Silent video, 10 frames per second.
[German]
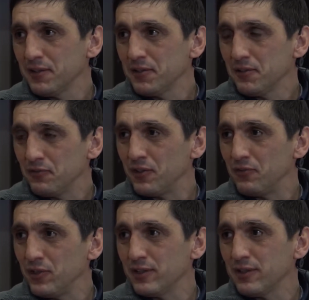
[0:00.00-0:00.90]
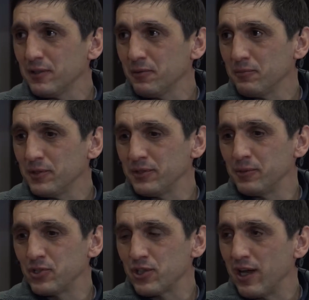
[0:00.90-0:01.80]
wenn wir mit,
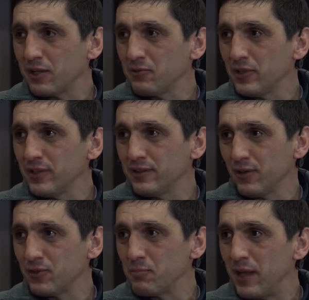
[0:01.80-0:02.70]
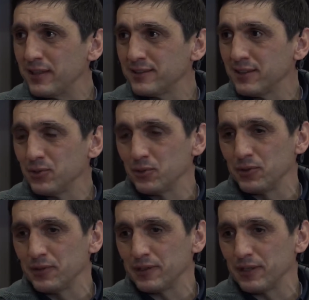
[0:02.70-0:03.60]
mit starkem Wind auf dem Platz sind
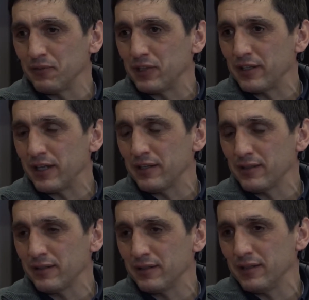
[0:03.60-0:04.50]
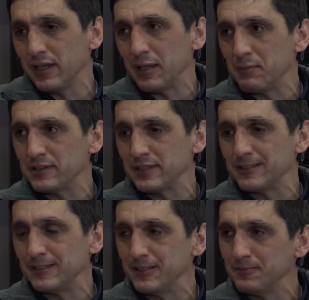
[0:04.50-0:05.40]
und äh, wir dann die, die Ergebnisse erzielen.